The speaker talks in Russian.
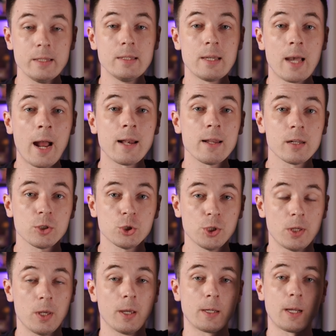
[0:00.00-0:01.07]
Идеальное
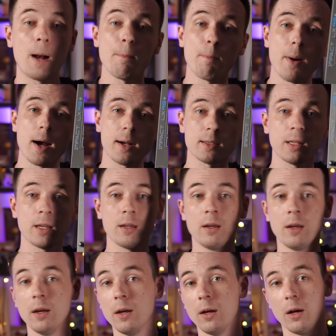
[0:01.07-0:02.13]
решение. Компактное,